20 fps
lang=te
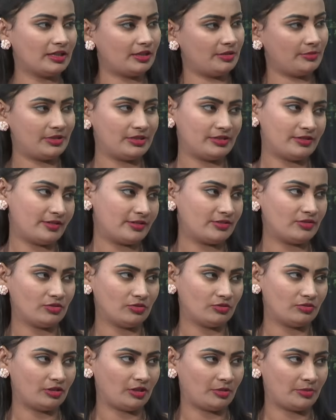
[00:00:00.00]
రికమెండ్ చేస్తూ
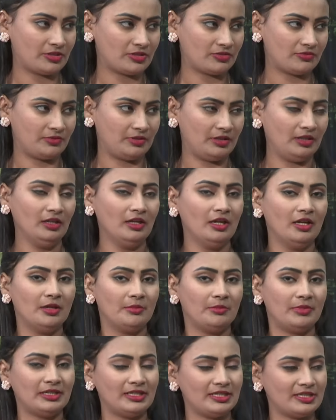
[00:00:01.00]
ఉంటాం అశ్విని
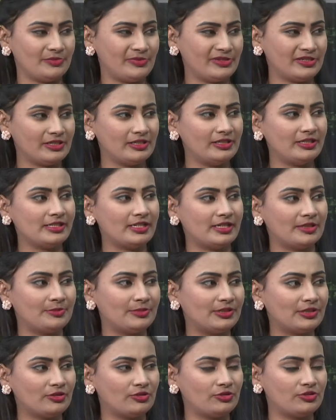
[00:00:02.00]
బట్ ఎస్పెషల్లీ
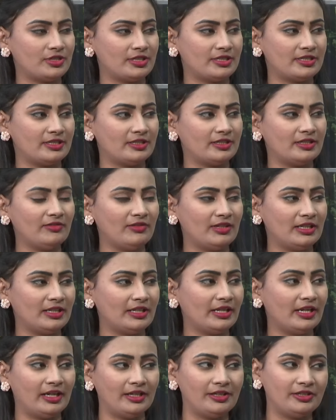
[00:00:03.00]
సమ్మర్కి వచ్చేసరికి
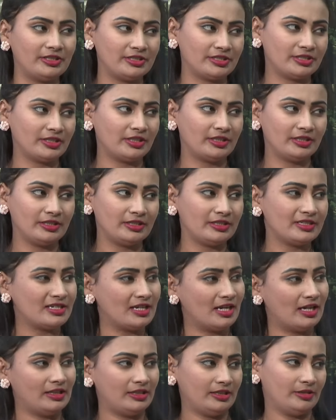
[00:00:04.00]
వాళ్ళకి హైడ్రేషన్ అనేది
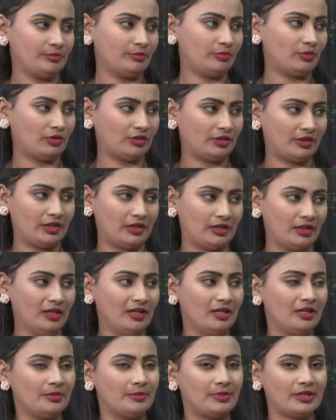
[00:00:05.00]
చాలా ఇంపార్టెంట్
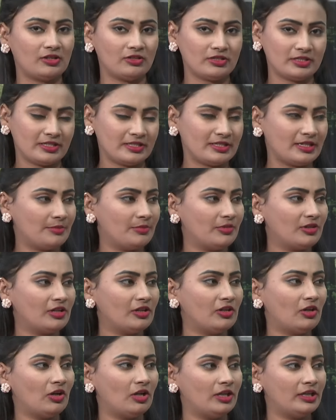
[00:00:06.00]
బికాస్ ఈ
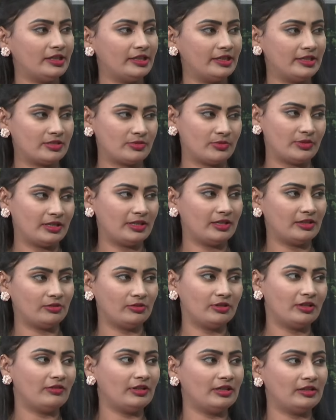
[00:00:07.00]
సమ్మర్లో హాలిడేస్ వల్ల
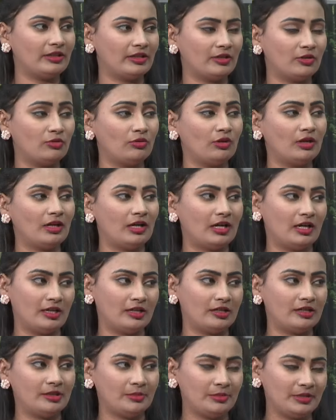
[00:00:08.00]
కూడా వాళ్ళు ఎక్కువ
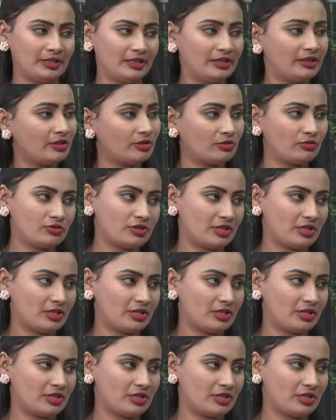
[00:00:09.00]
ఆడడం అనేది ఎక్కువ